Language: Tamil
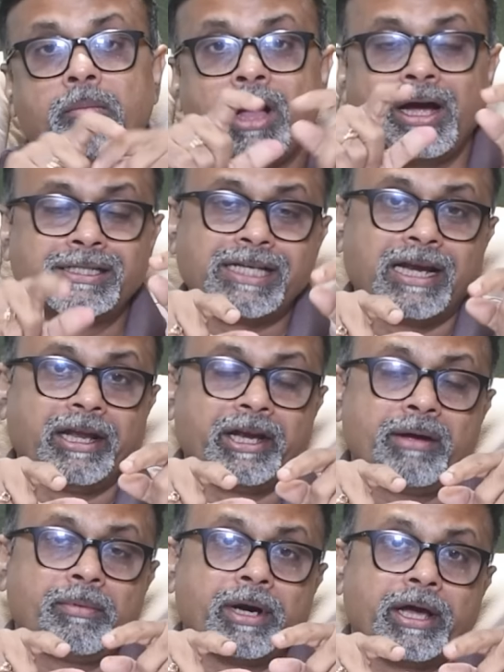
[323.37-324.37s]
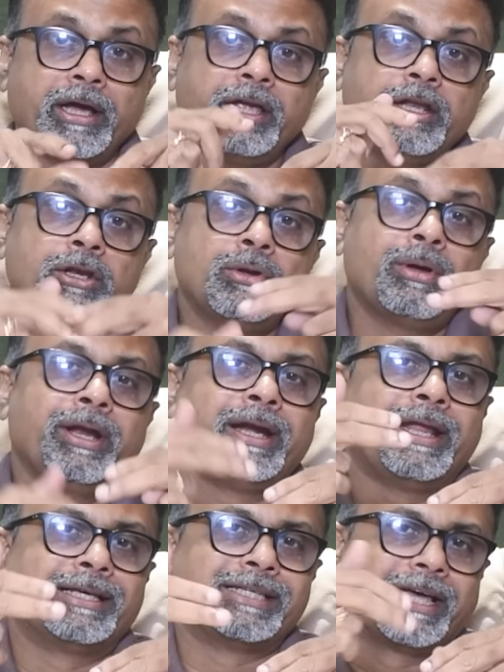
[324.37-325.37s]
மார்க்கெட் சார்ல என்ன பண்ணாங்க இன்னொரு
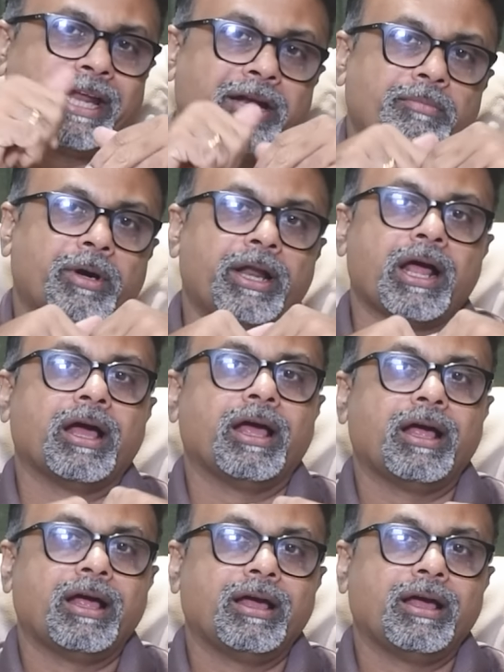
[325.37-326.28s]
இண்டெக்ஸை கிரியேட் பண்ணுறாங்க